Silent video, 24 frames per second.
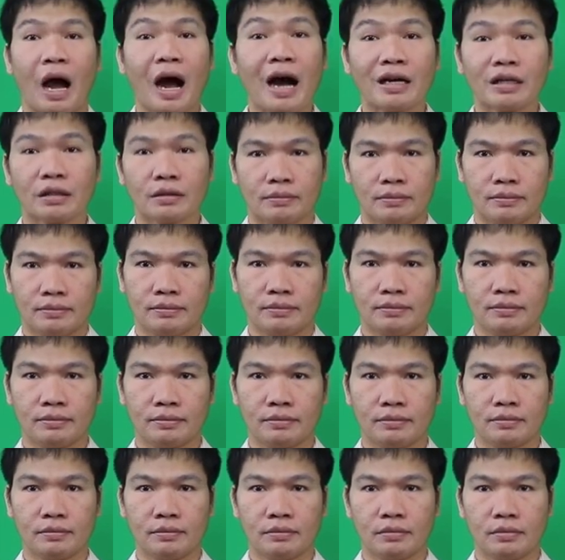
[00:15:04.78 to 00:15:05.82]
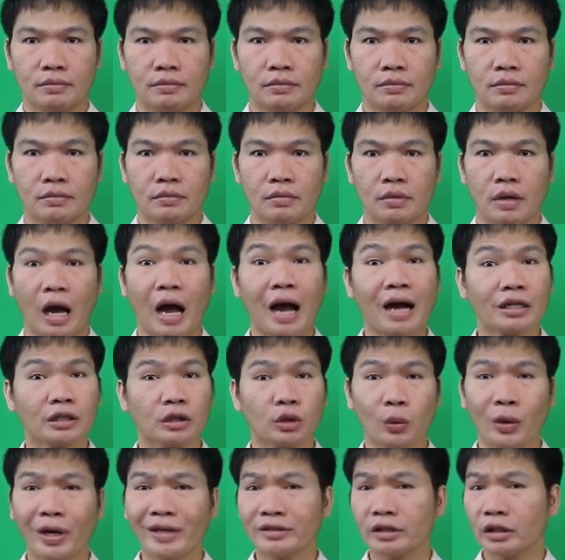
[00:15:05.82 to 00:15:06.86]
Ang ang
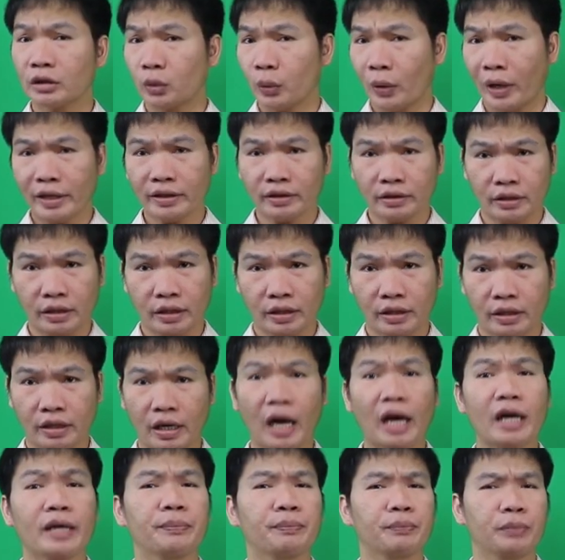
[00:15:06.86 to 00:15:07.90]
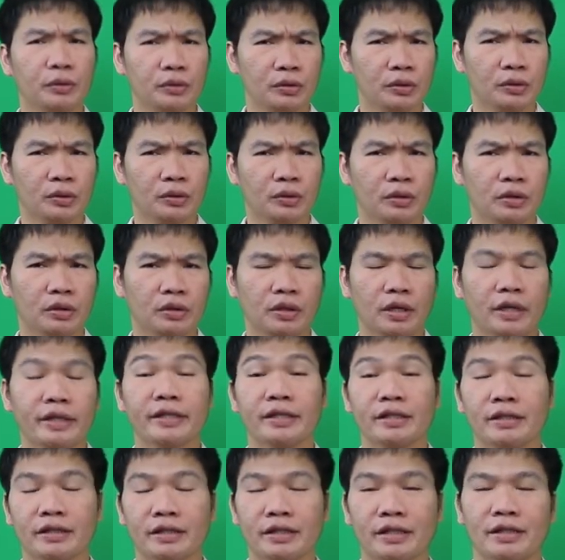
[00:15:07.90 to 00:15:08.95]
2020 ay puno ay
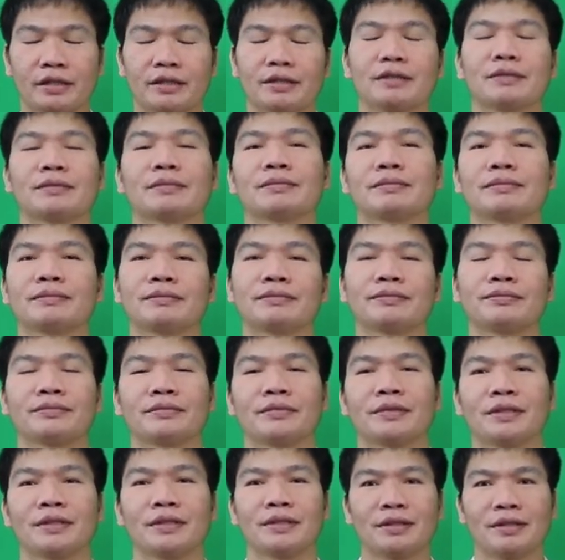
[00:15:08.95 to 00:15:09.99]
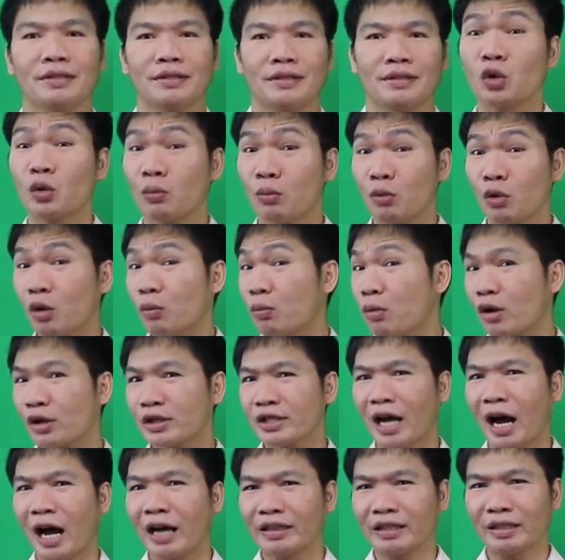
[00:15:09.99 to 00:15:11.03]
hitik sumubok
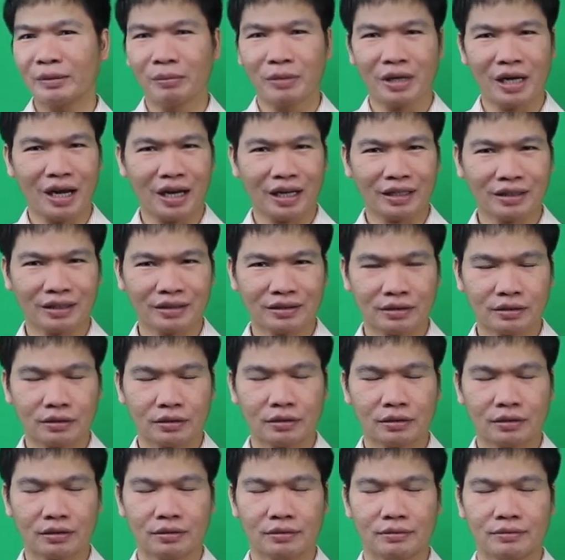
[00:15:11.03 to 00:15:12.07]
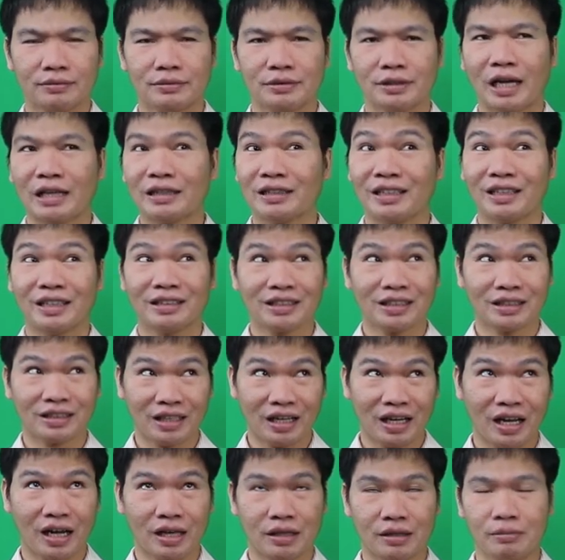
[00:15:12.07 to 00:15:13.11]
sa ating mga kat- sa ating
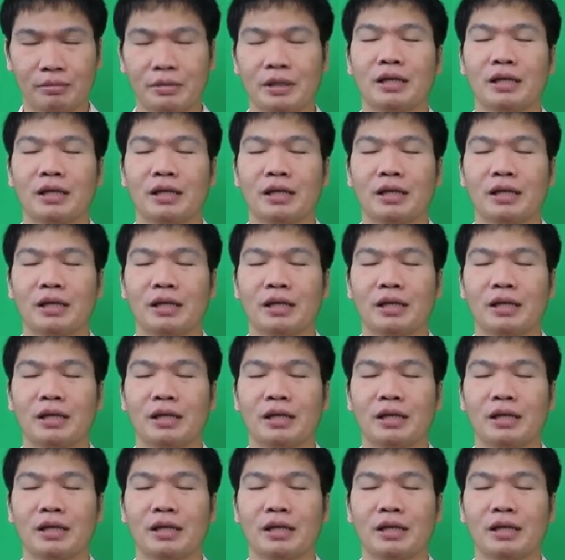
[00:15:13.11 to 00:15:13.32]
katatagan.